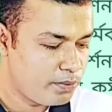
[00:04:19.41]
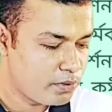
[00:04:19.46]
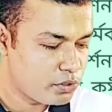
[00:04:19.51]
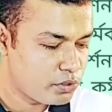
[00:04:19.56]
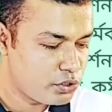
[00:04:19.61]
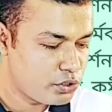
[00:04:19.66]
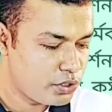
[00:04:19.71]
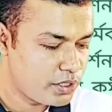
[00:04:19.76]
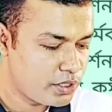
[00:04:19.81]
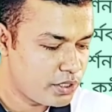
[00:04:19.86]

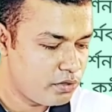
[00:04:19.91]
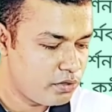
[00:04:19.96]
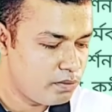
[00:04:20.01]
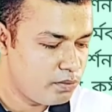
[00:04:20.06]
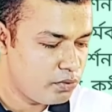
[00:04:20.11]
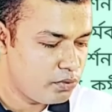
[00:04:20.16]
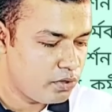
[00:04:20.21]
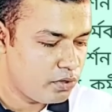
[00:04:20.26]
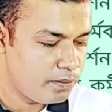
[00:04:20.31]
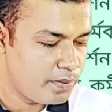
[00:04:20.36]
প্রশিক্ষণ
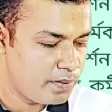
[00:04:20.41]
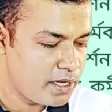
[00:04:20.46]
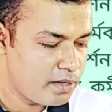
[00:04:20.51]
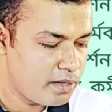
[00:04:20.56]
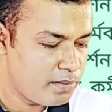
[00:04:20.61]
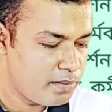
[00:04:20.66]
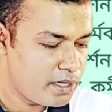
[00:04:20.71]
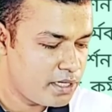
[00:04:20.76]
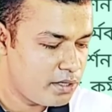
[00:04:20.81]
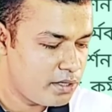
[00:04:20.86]
ব্যুরো
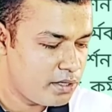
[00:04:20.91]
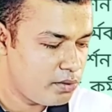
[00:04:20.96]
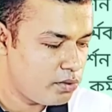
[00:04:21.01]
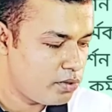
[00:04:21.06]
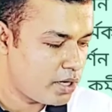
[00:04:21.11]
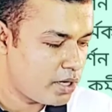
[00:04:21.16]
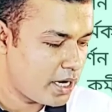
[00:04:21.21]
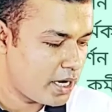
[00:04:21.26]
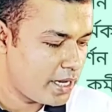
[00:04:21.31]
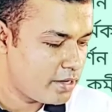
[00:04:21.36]
বিএমএটি e
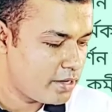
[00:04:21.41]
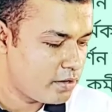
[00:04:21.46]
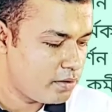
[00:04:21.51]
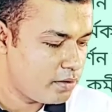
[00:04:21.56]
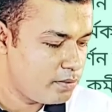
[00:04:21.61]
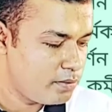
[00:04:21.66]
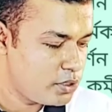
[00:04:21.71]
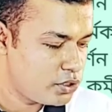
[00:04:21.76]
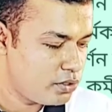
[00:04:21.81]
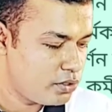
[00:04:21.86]
ও
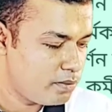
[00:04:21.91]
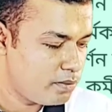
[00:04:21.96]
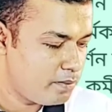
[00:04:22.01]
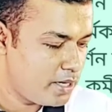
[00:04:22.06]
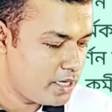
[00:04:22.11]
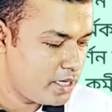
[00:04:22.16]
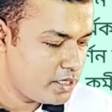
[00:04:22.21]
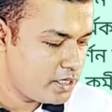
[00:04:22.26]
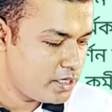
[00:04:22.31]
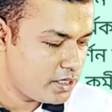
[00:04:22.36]
হাইকমিশন
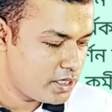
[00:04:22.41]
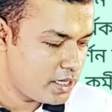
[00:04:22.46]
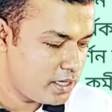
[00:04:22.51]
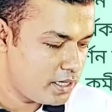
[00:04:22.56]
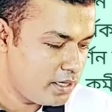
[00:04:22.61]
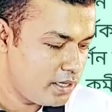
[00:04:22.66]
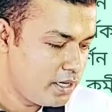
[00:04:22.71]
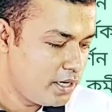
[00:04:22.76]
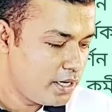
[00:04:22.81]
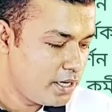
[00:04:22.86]
মালয়েশিয়ার